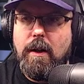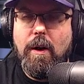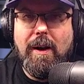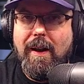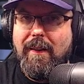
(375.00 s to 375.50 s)

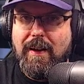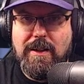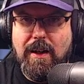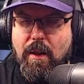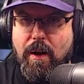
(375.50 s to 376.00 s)
no hay nada que
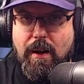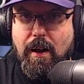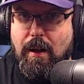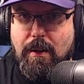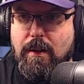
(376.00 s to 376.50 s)
se le acerque a
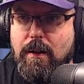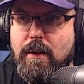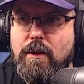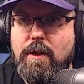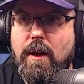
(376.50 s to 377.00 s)
la Cater,
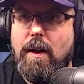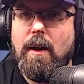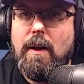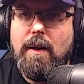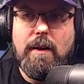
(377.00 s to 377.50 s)
o sea,
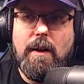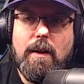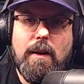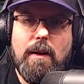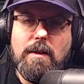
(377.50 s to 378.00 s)

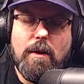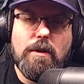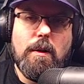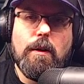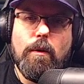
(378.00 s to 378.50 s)
estamos
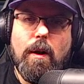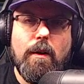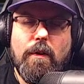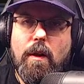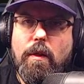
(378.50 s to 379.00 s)
hablando de una
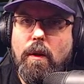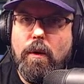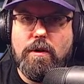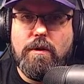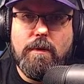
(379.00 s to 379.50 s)
diferencia de
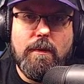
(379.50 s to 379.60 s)
unos